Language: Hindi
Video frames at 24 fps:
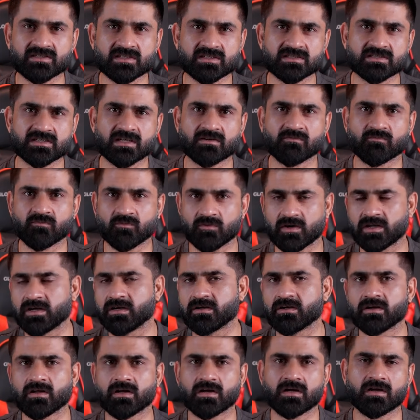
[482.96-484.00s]
सिक्स जेन वन
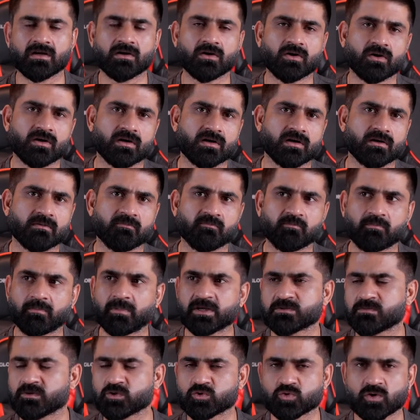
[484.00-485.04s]
और
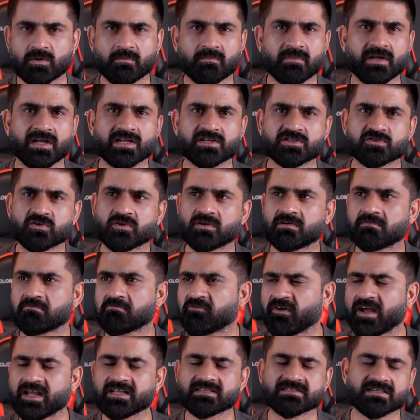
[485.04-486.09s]
पचपन सौ एम एच और
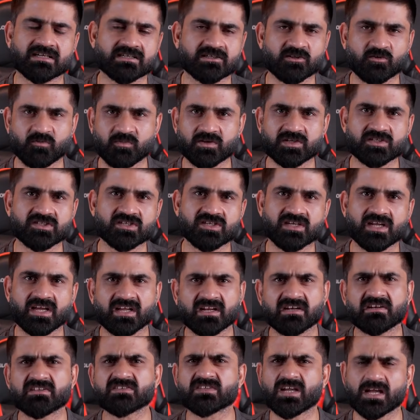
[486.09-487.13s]
फास्ट चार्जिंग भी अच्छी
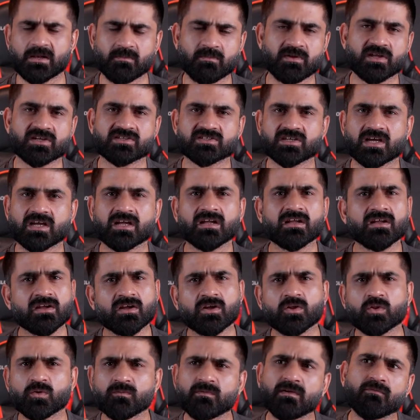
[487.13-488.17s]
है डिज़ाइन भी अच्छा है
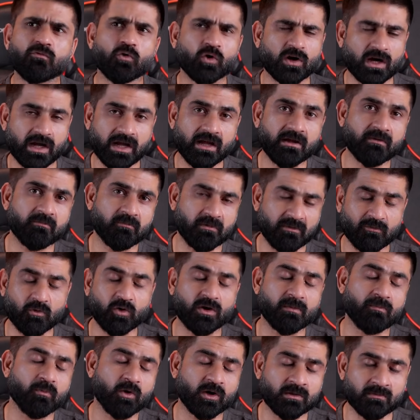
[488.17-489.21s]
तो वीवो का है वीवो
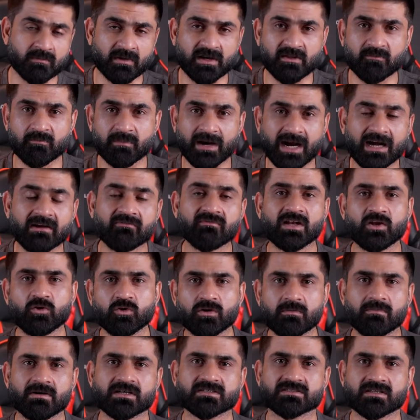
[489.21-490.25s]
की बहुत बड़ी ब्रांड
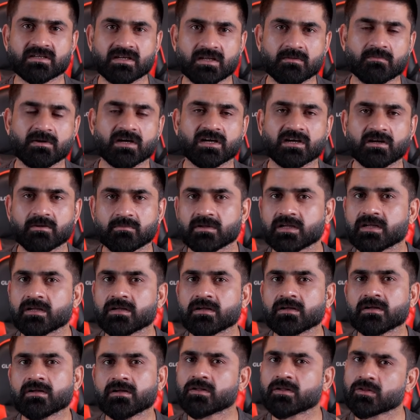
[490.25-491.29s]
वैल्यू है पाकिस्तान की मार्केट में
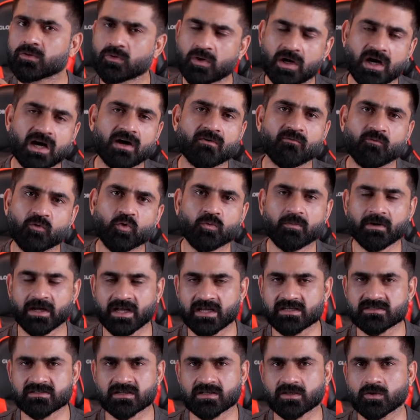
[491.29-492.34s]
तो हाँ वो मैं
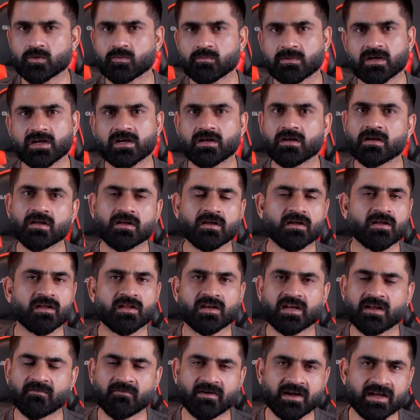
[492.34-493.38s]
कह सकता हूँ बहरल
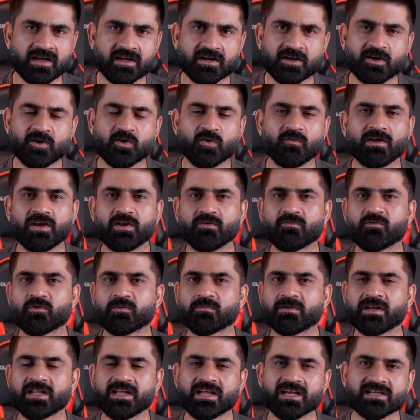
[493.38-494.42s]
ना वाई हंड्रेड को वैल्यू
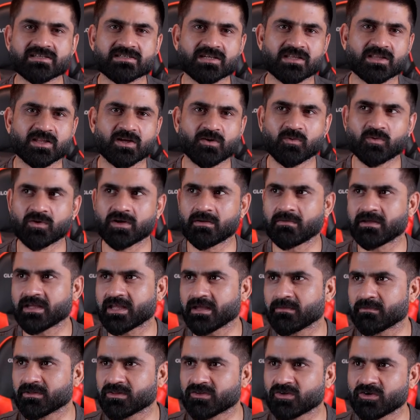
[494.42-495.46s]
फॉर मनी कह सकता हूँ ना मैं
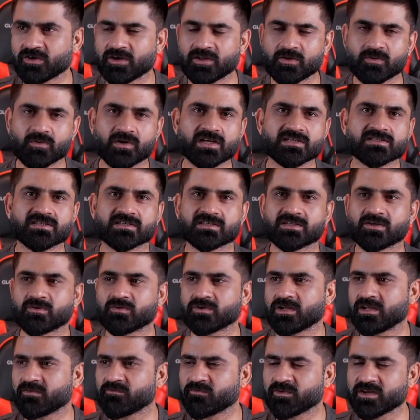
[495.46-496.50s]
कैवन थर्टी को कह सकता
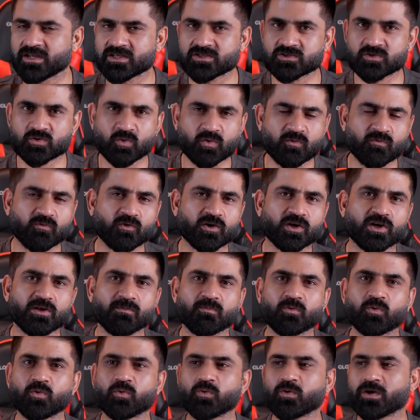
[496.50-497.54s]
हूँ ना इन्फिनिक्स नोट फोर्टी
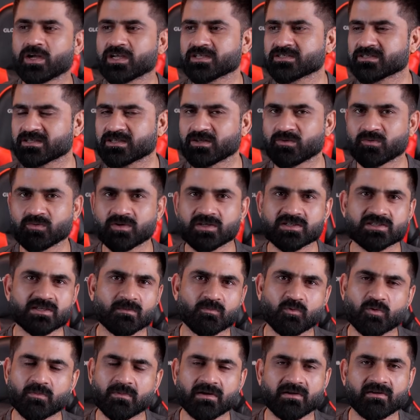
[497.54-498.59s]
प्रो को कह सकता हूँ इन
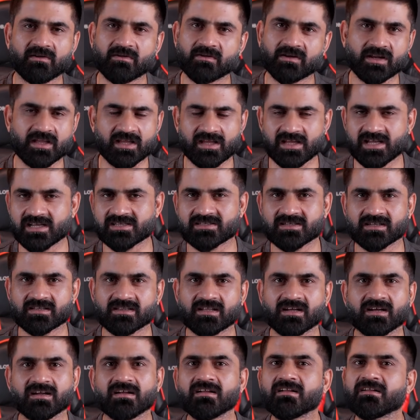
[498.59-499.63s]
सबको मैं नहीं कह
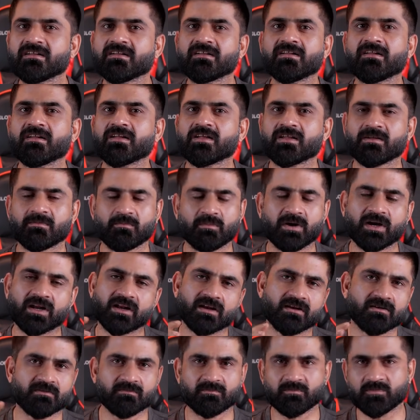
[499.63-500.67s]
सकता
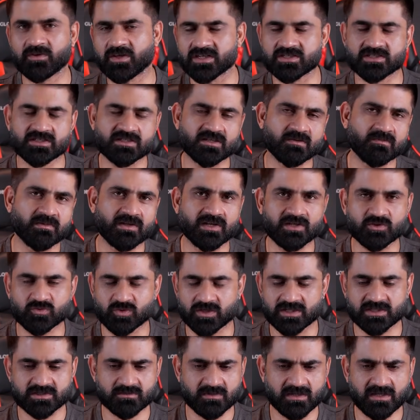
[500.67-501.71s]
बहरल ये चीज़ें मेरी
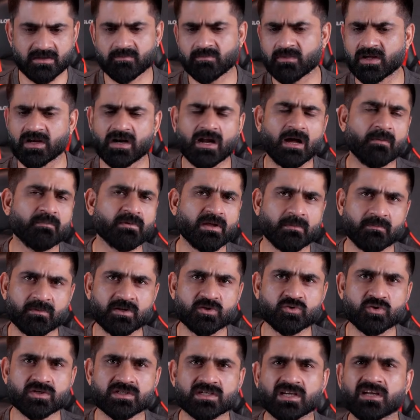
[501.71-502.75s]
चॉइस में है बहरल आपकी
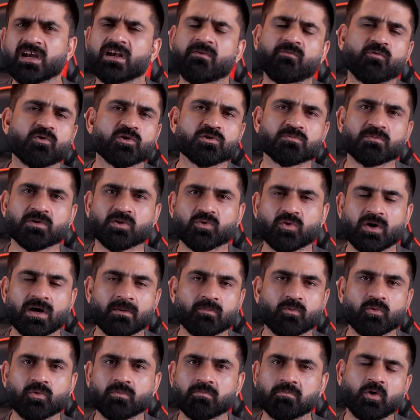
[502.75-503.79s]
अपनी चॉइस है किट फ़ोन में तो
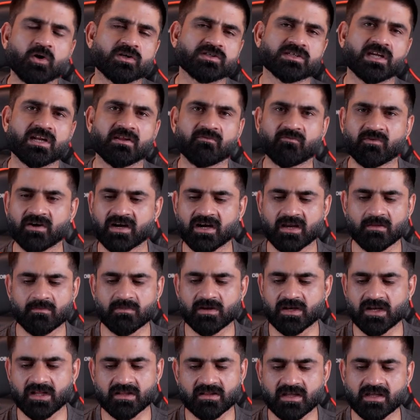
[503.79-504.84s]
आपको बहुत सारी वरायटी
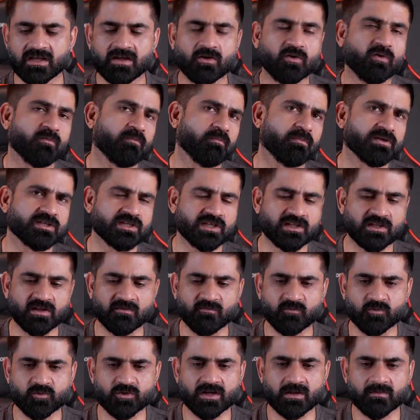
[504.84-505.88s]
मिल जाती है और मज़ीद
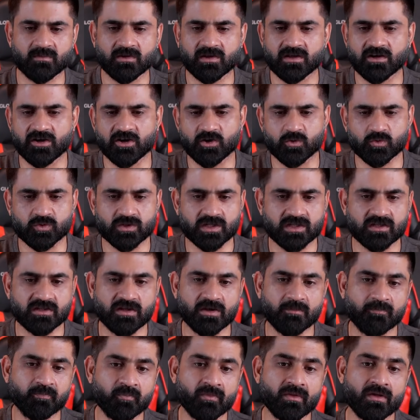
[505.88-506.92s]
कन्फ्यूजन आपकी क्रिएट हो जाती
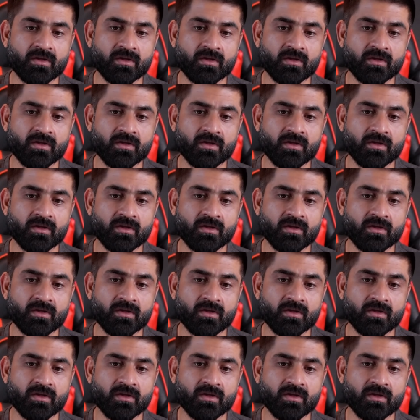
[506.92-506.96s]
है